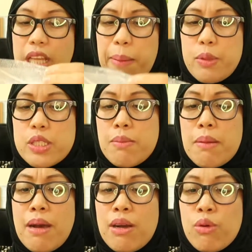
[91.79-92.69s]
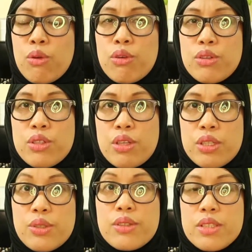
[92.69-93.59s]
Tapos mabango.
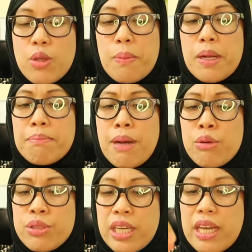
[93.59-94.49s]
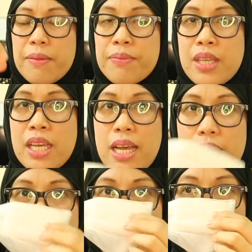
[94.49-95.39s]
Yun, sobrang bango niya.
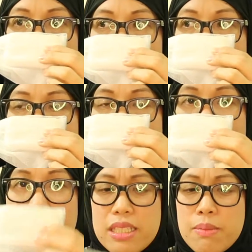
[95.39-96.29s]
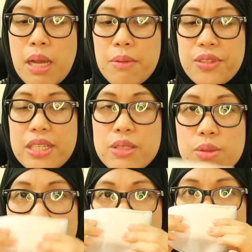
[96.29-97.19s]
As in yung, ang lakas maka-fresh
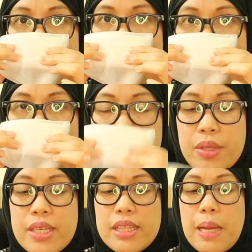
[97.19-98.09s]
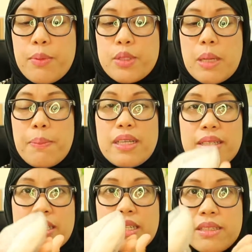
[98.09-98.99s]
yung amoy niya. Tapos kapag
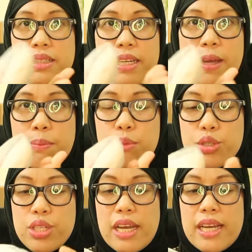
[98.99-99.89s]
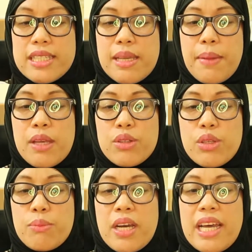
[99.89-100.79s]
nirap mo siya, kasi meron
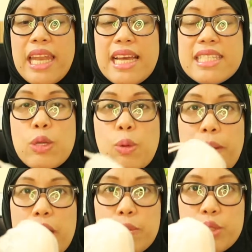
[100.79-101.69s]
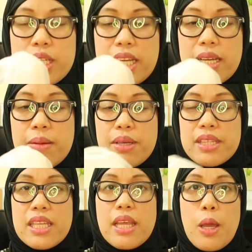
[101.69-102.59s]
daw mga klase kung paano mo siya
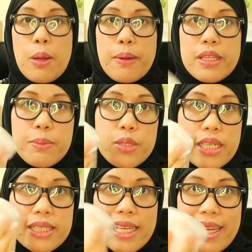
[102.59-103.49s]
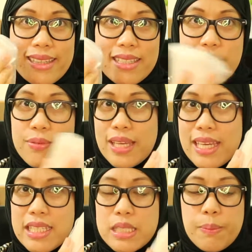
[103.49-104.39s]
gagamitin. Pwede mo siyang direkta sa
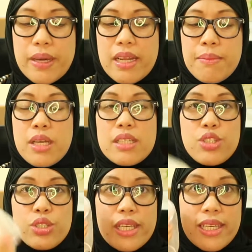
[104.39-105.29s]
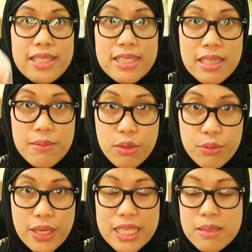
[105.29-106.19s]
face para medyo nai-scrub yung
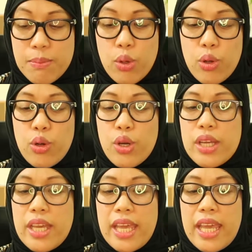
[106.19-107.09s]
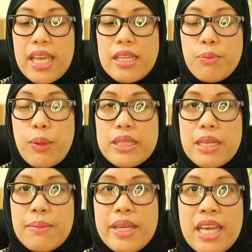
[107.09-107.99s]
face mo. And pwede
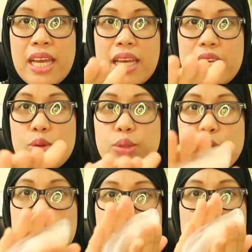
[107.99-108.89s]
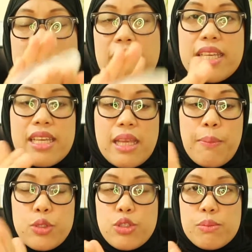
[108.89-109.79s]
naman na ikuskus mo siyang ganyan.
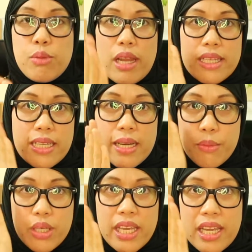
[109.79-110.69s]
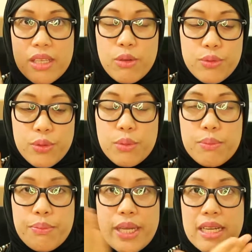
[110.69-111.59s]
Tapos yung bula, sa mo yung foam,
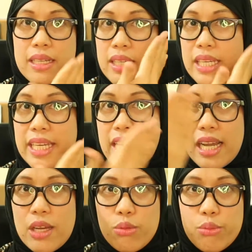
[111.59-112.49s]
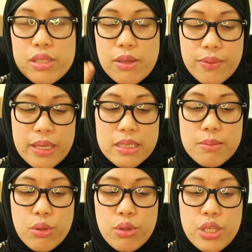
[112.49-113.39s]
parang igagano mo sa face
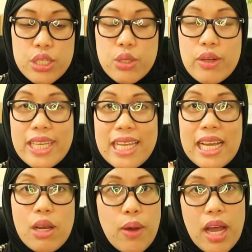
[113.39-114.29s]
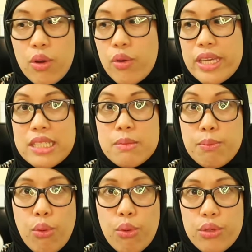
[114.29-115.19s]
mo. So, ang ginagawa ko is
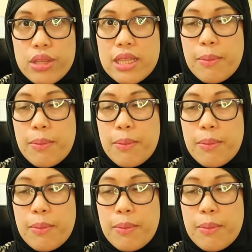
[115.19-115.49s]
both.